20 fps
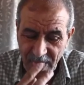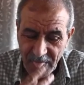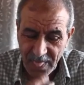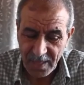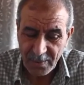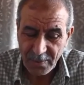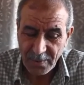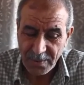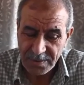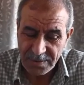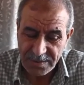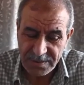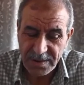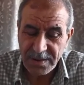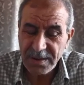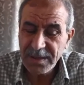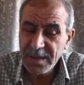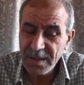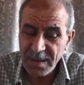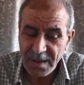وانت
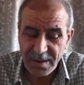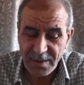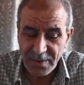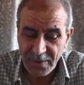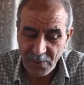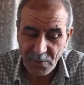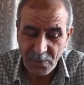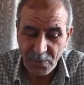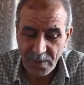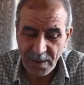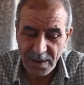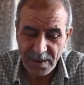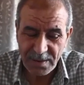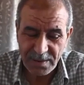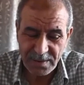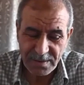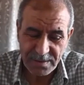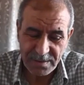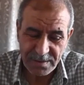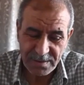يا القوال
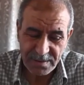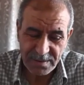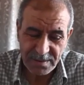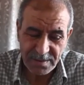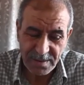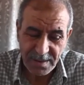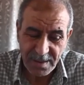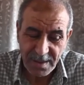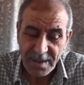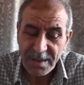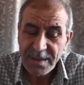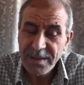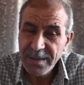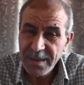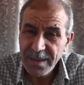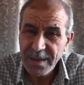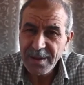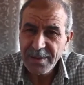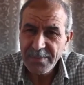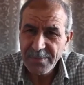يا
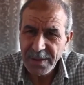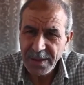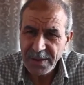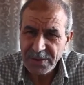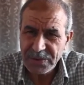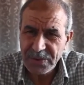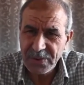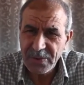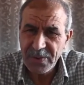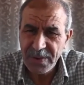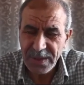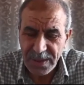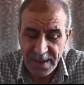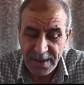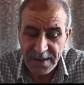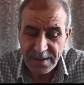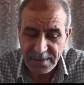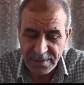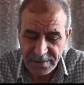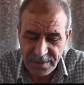المعتوه يا
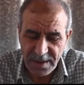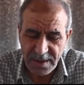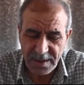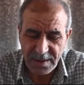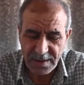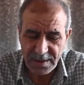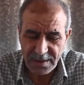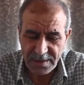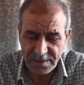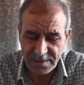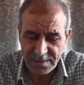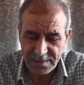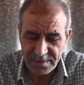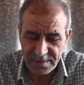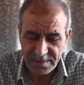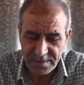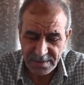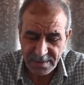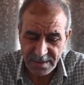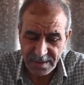الندالة
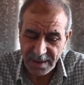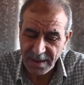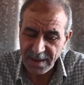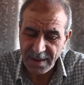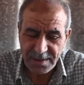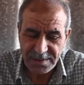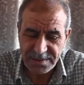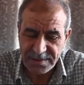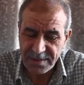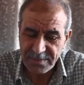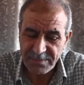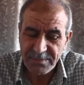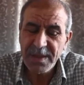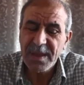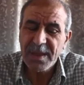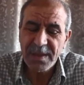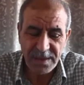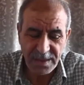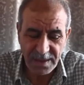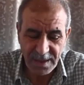حالتك ما
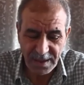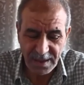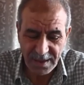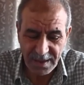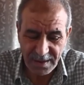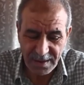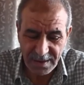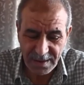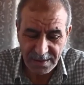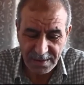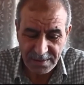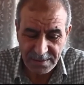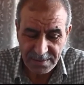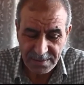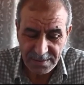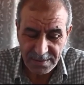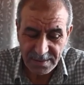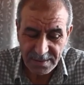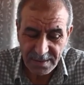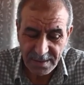هي حالة
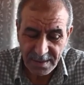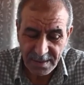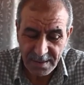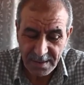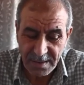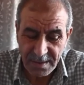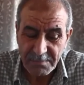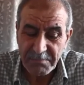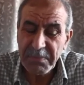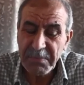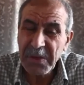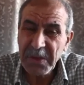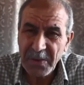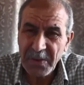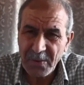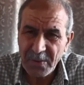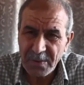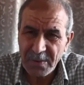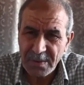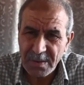بعوا
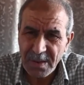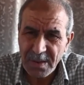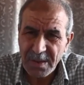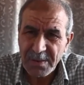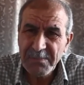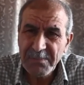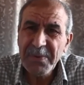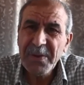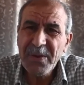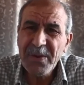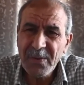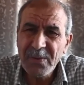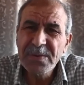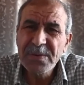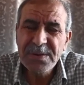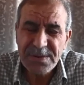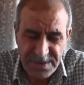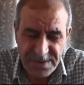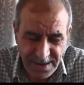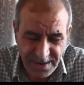بعوا
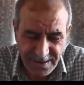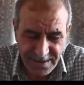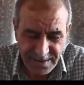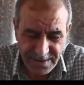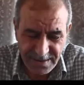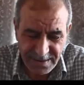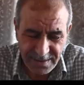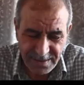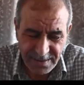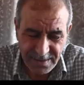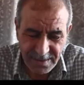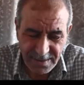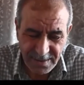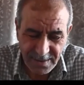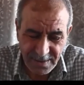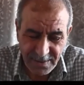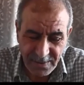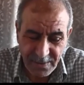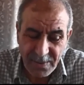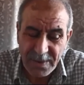انت
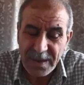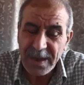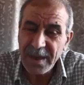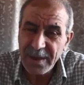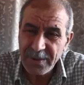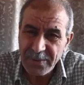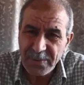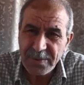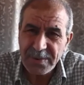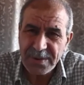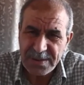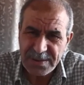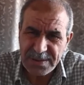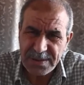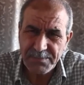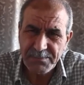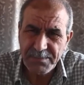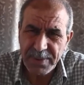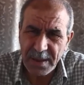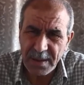وكانونك
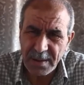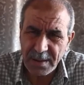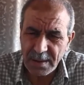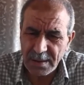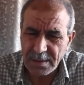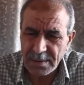زبالة